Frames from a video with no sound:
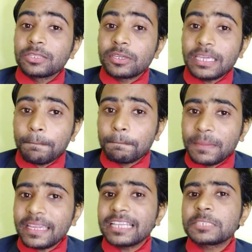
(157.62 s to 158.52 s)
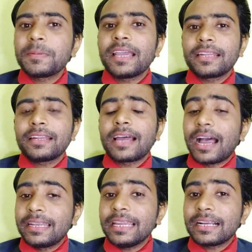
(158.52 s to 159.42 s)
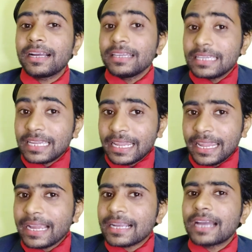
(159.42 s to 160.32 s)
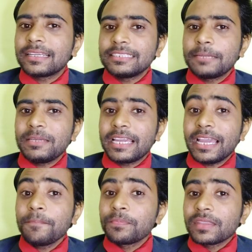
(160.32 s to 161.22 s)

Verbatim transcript: तो ये पी एरर आने का एक कारण ये भी है